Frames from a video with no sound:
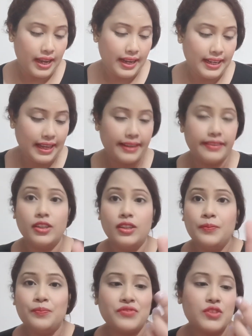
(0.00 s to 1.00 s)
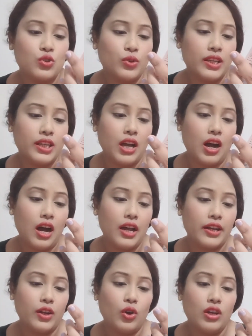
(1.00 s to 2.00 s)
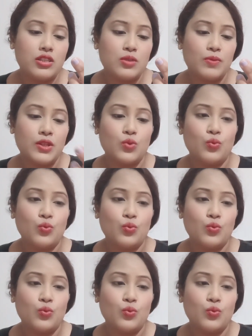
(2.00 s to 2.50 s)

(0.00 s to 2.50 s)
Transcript: आई लाइनर जो कि ऑयल स्मच